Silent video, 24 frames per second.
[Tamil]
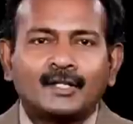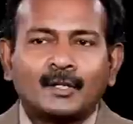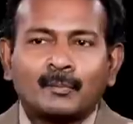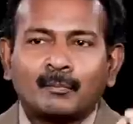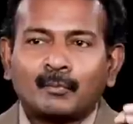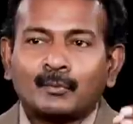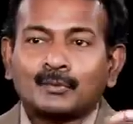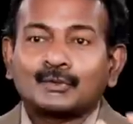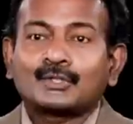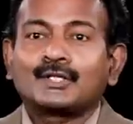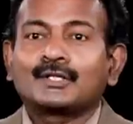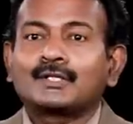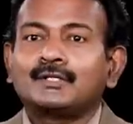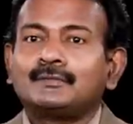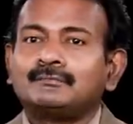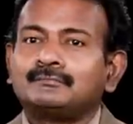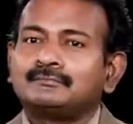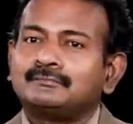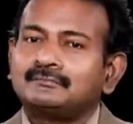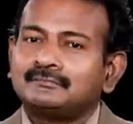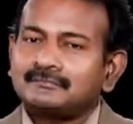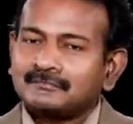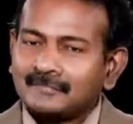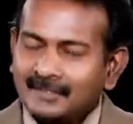இந்த புத்தகம்
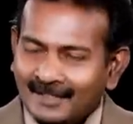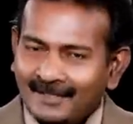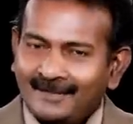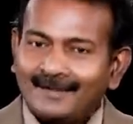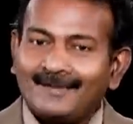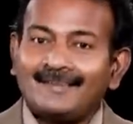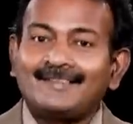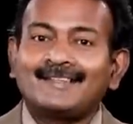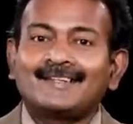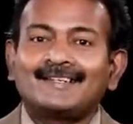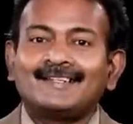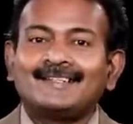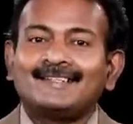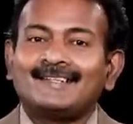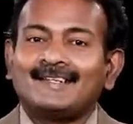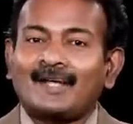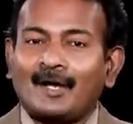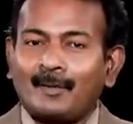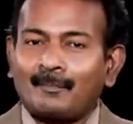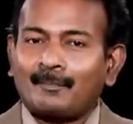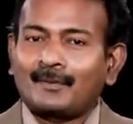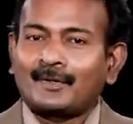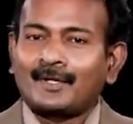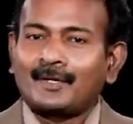எழுதுனது
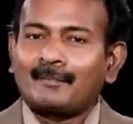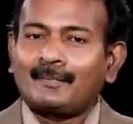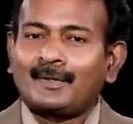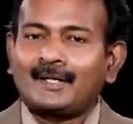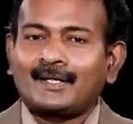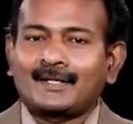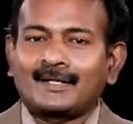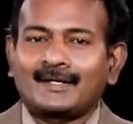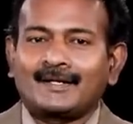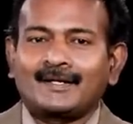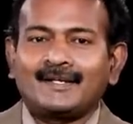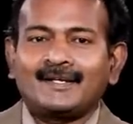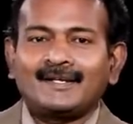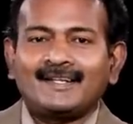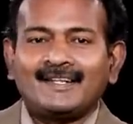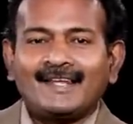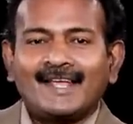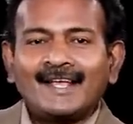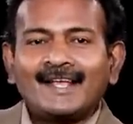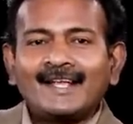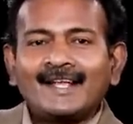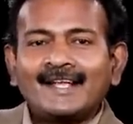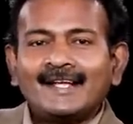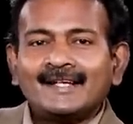அப்போனா பாருங்கள்
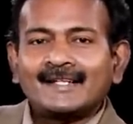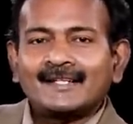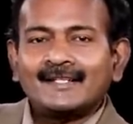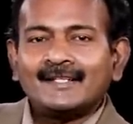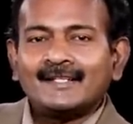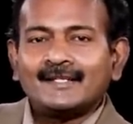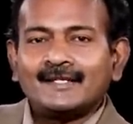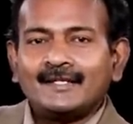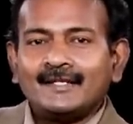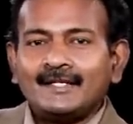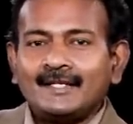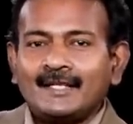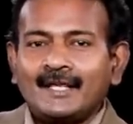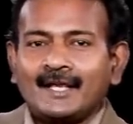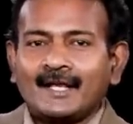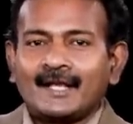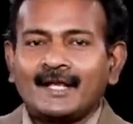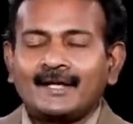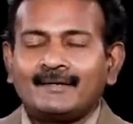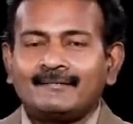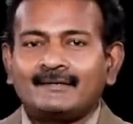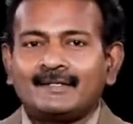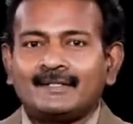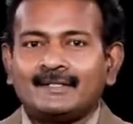எங்கேருந்து
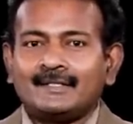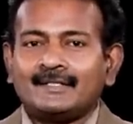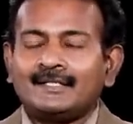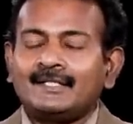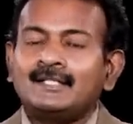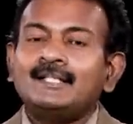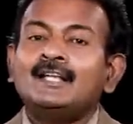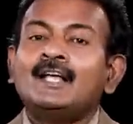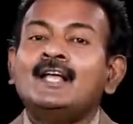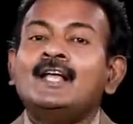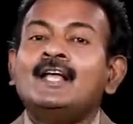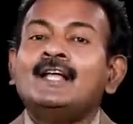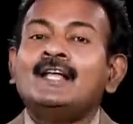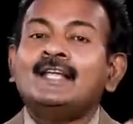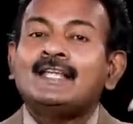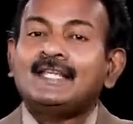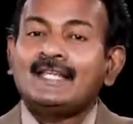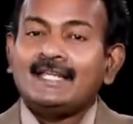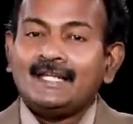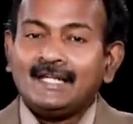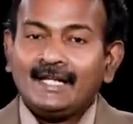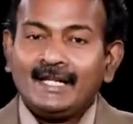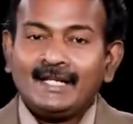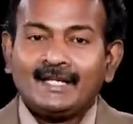எங்கே வந்து
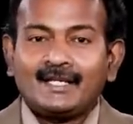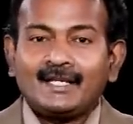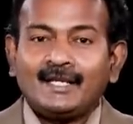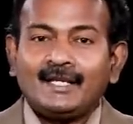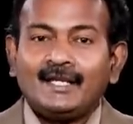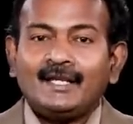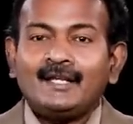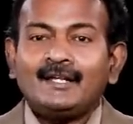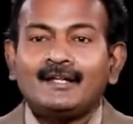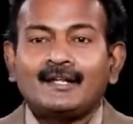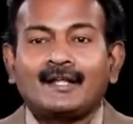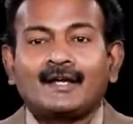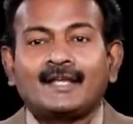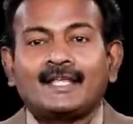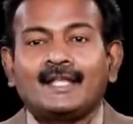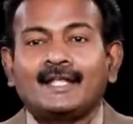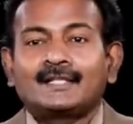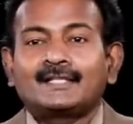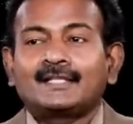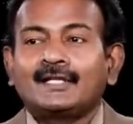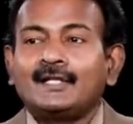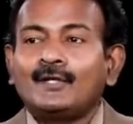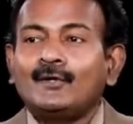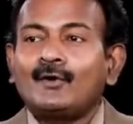இன்னைக்கு நான்
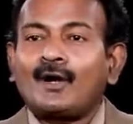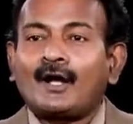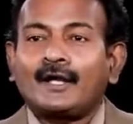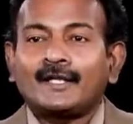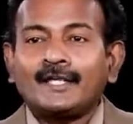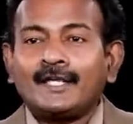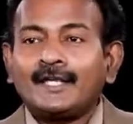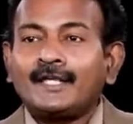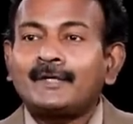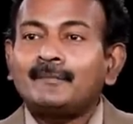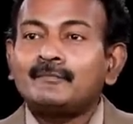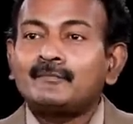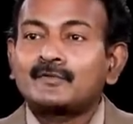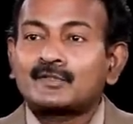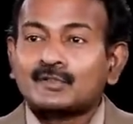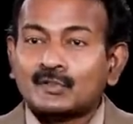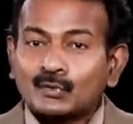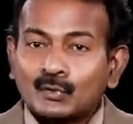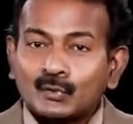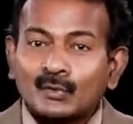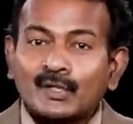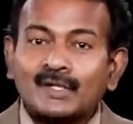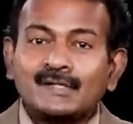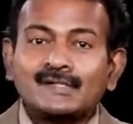எத்தனையோ ஐஏஎம்
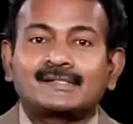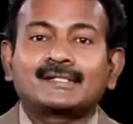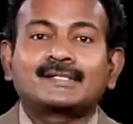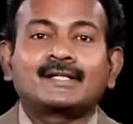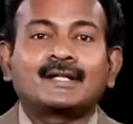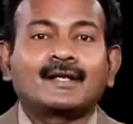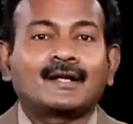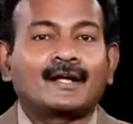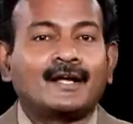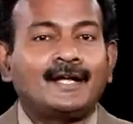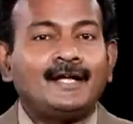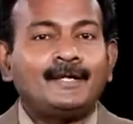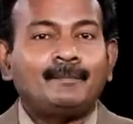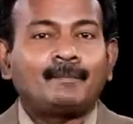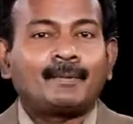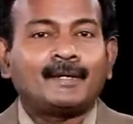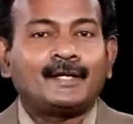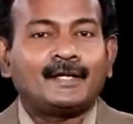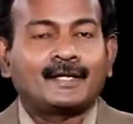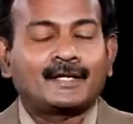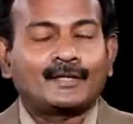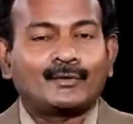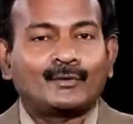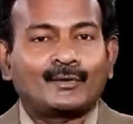ஸ்டூடெண்ட்ஸுக்கு நான் கைட்
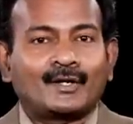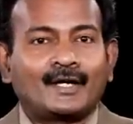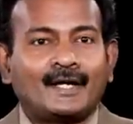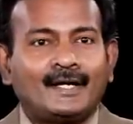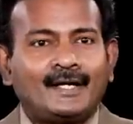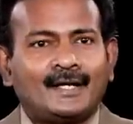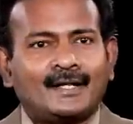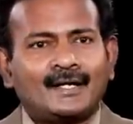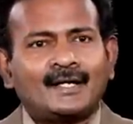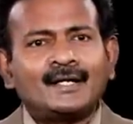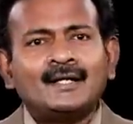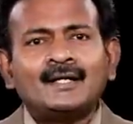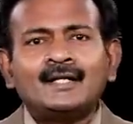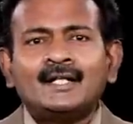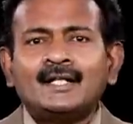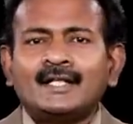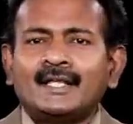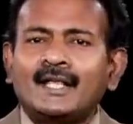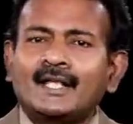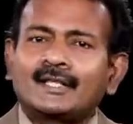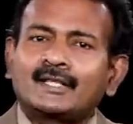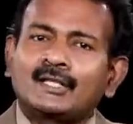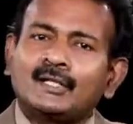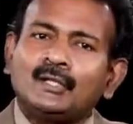பண்ணியிருக்கேன் ஒரு கைடாக
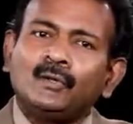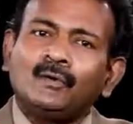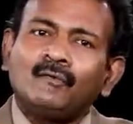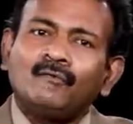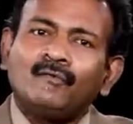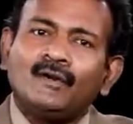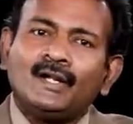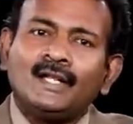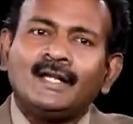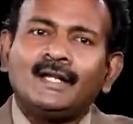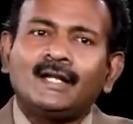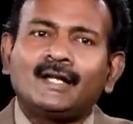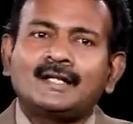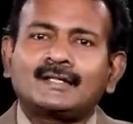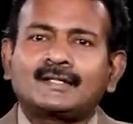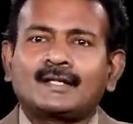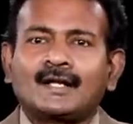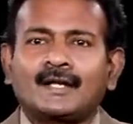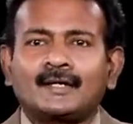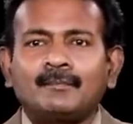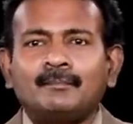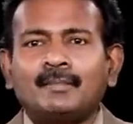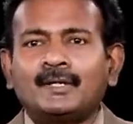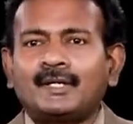எத்தனையோ
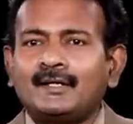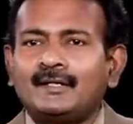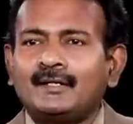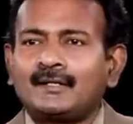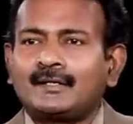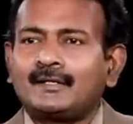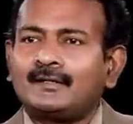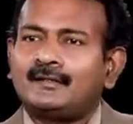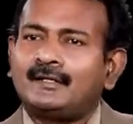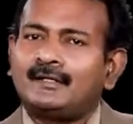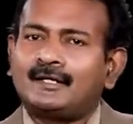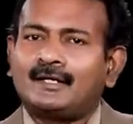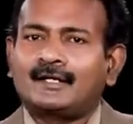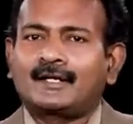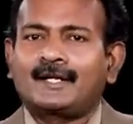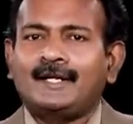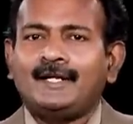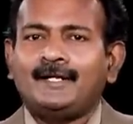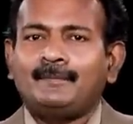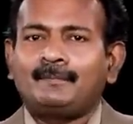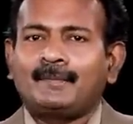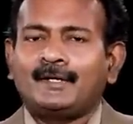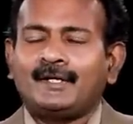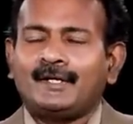வெளிநாட்டு அன்பர்களுக்கு நான்
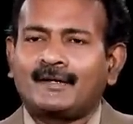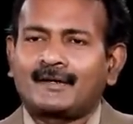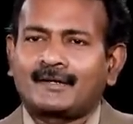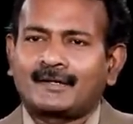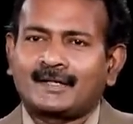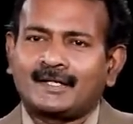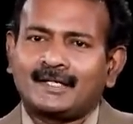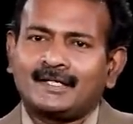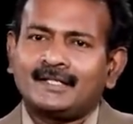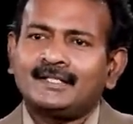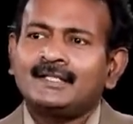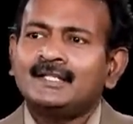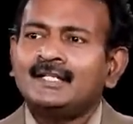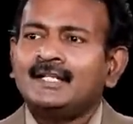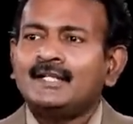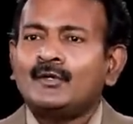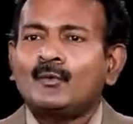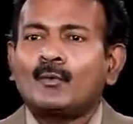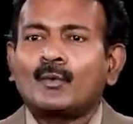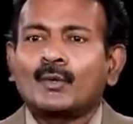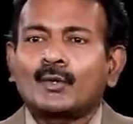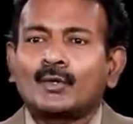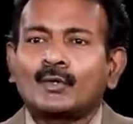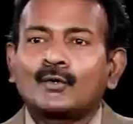கைட் பண்ணிகிட்ருக்கேன்
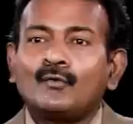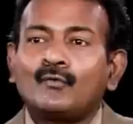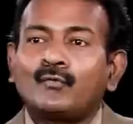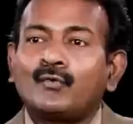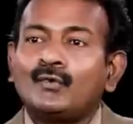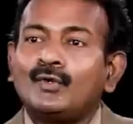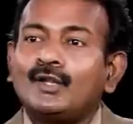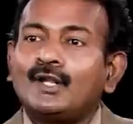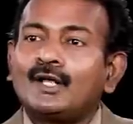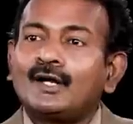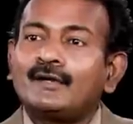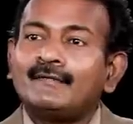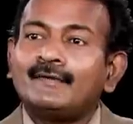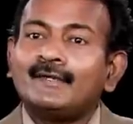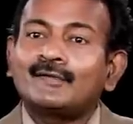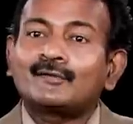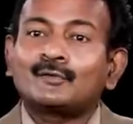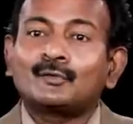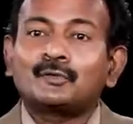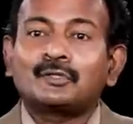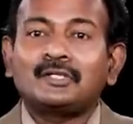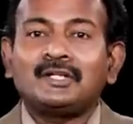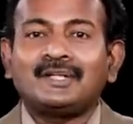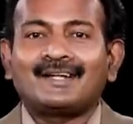உலகம் ஃபுல்லாகவே
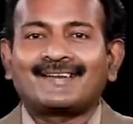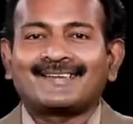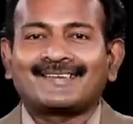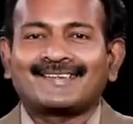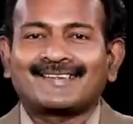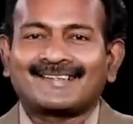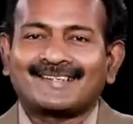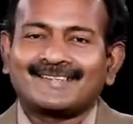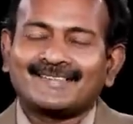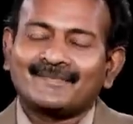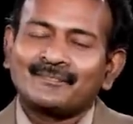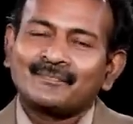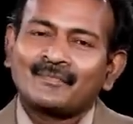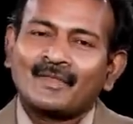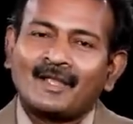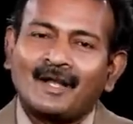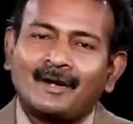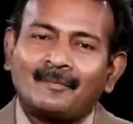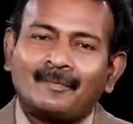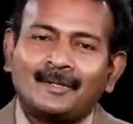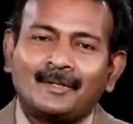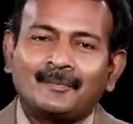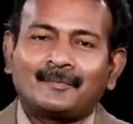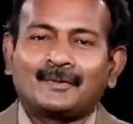சுற்றிட்டு இருக்கிறேன்
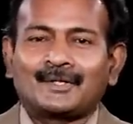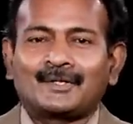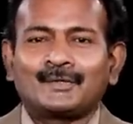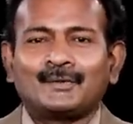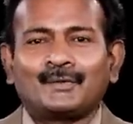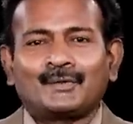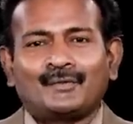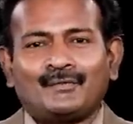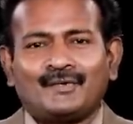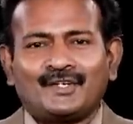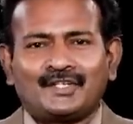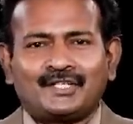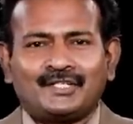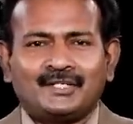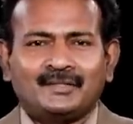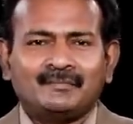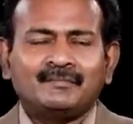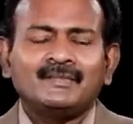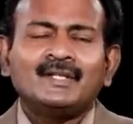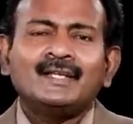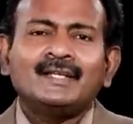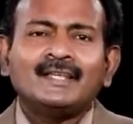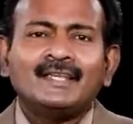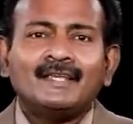அப்படிப்பட்ட ஒரு
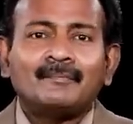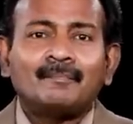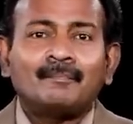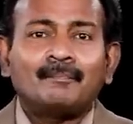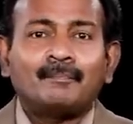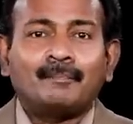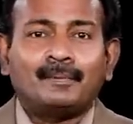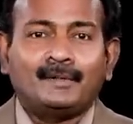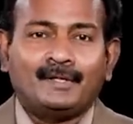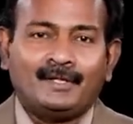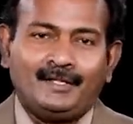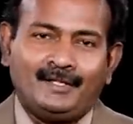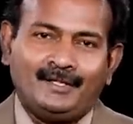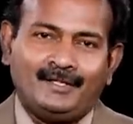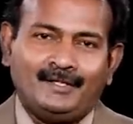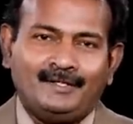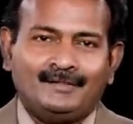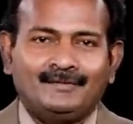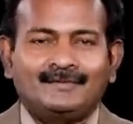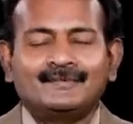விஷயம் எப்படி